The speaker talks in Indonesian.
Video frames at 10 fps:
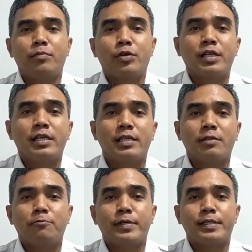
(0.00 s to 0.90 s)
boarding gate
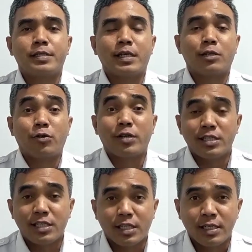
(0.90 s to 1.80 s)
face
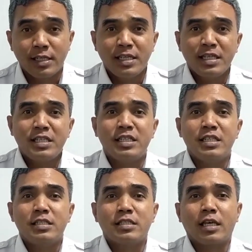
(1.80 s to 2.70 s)
recognition
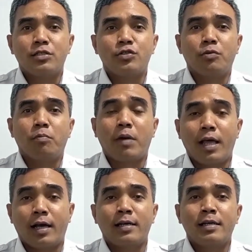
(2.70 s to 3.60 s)
di stasiun
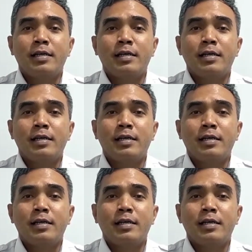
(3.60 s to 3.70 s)
Malang.